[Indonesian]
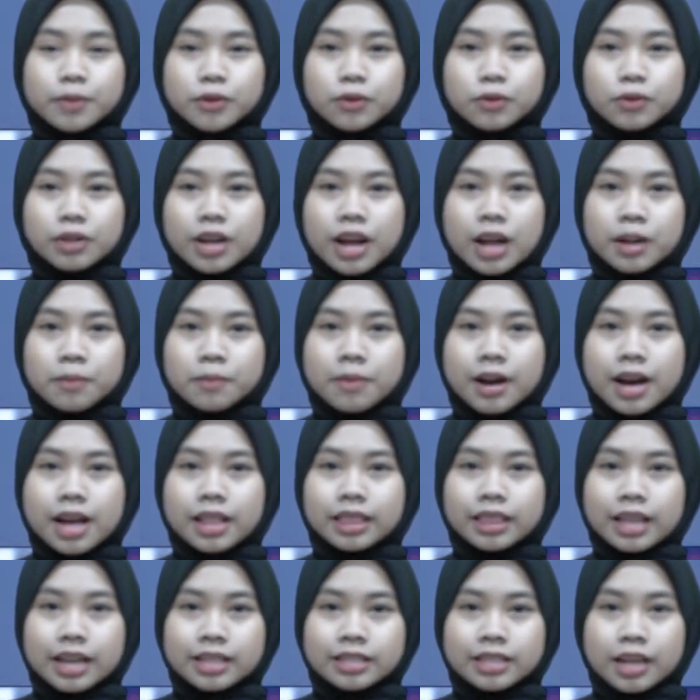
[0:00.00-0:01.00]
penggunaan
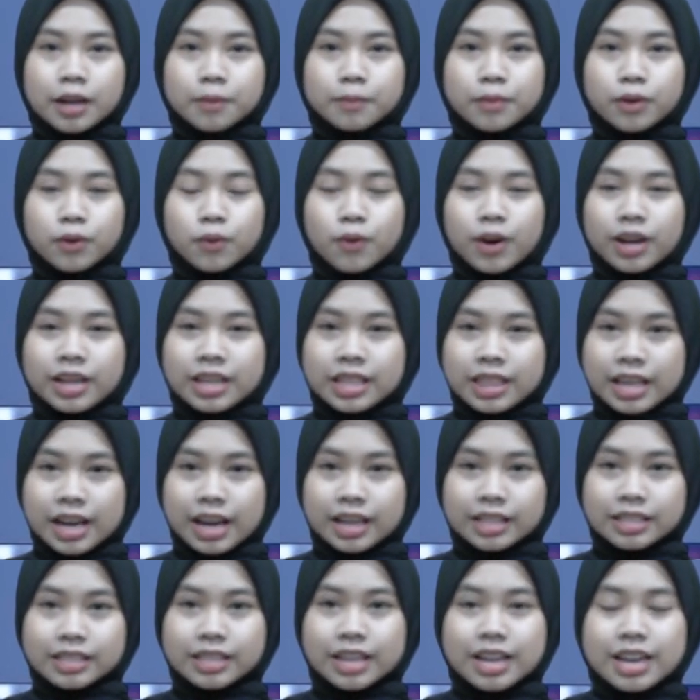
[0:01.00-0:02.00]
bahan tas yang
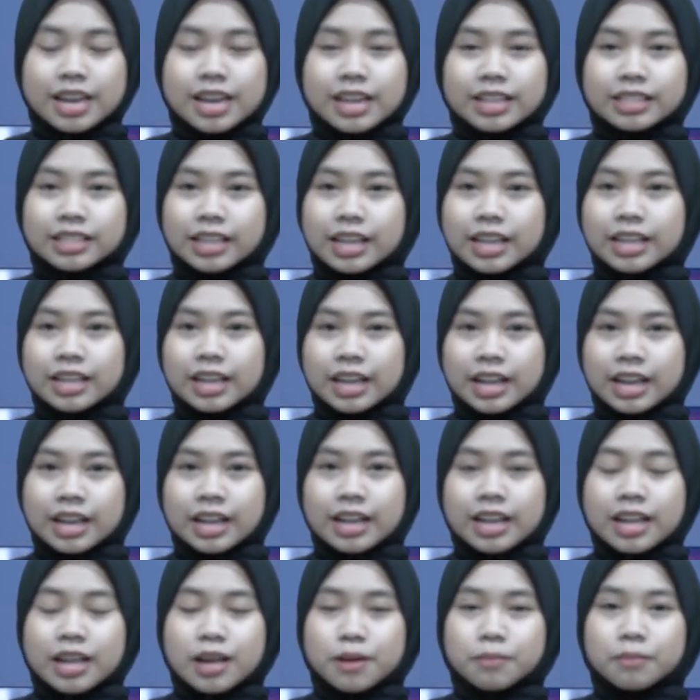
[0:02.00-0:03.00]
berkualitas,
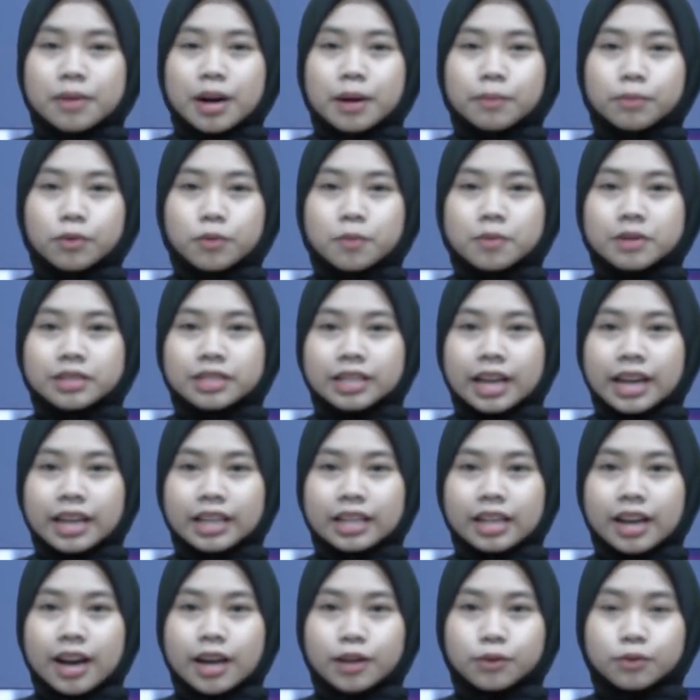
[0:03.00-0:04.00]
sehingga mampu
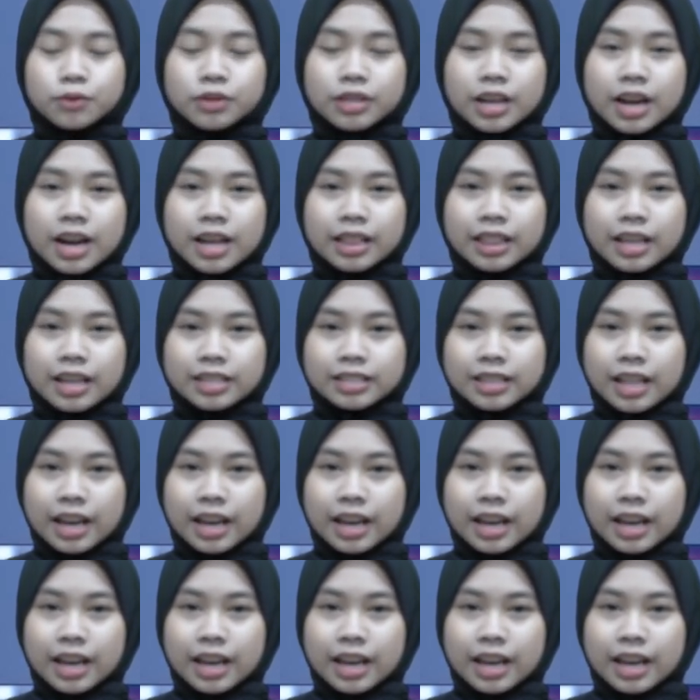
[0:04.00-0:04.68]
bersaing dengan usaha tas